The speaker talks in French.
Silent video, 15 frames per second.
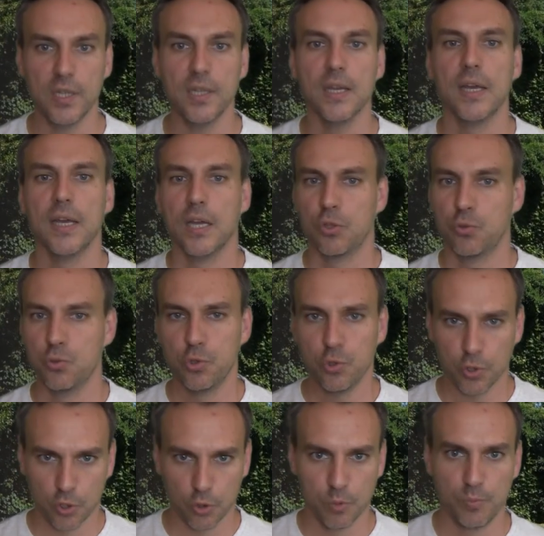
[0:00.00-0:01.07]
menées,
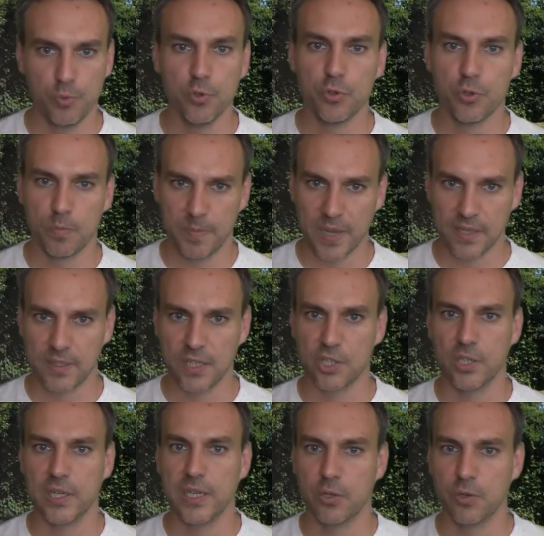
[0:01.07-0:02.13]
toujours dans le but de
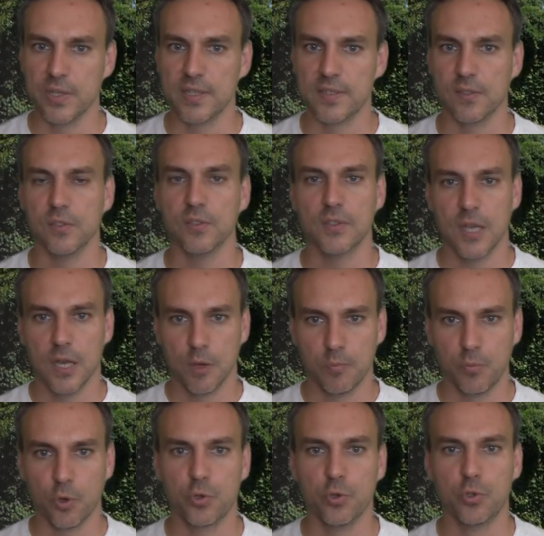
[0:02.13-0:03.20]
partager les connaissances
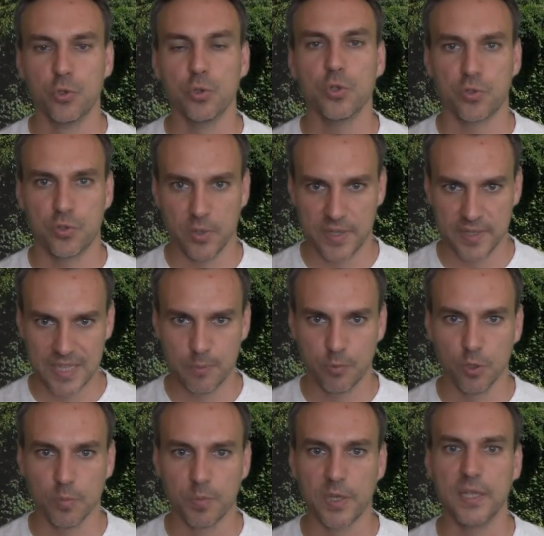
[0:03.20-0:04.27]
pour que d'autres se les
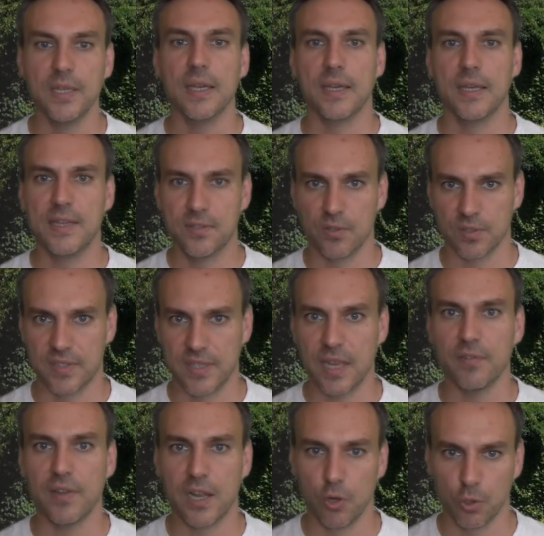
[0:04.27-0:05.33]
approprient et s'en
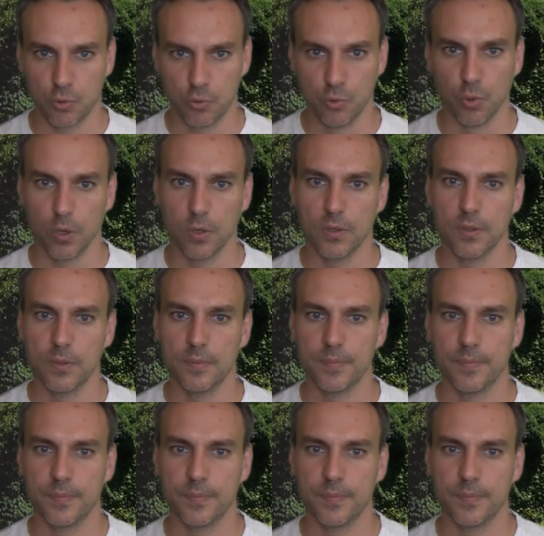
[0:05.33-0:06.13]
servent à leur tour.